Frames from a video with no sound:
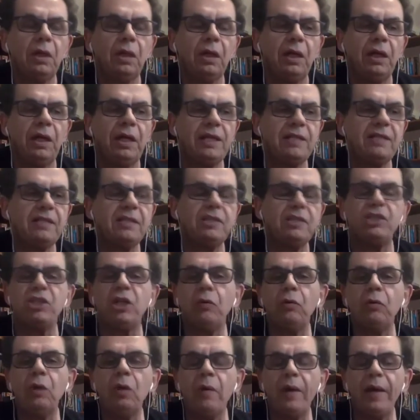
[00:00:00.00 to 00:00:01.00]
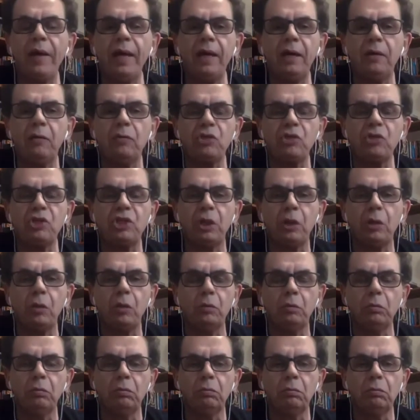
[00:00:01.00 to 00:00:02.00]
esse chão não é um
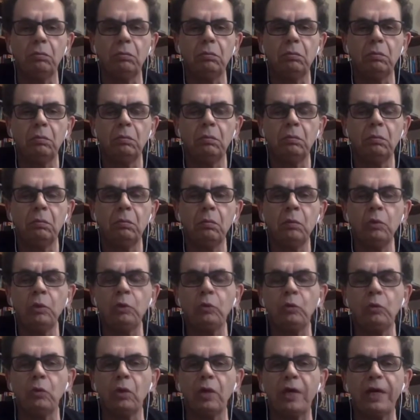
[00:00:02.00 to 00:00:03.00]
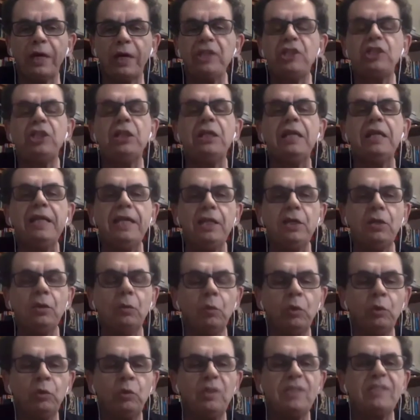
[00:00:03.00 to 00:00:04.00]
chão muito retilíneo,
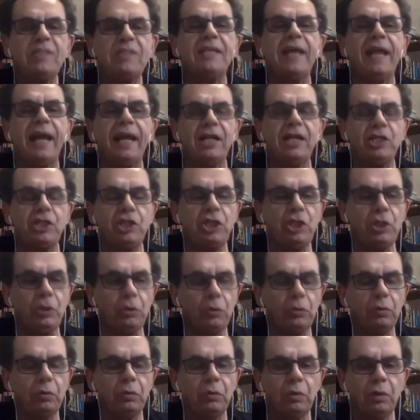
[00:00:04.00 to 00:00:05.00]
muito enceradinho.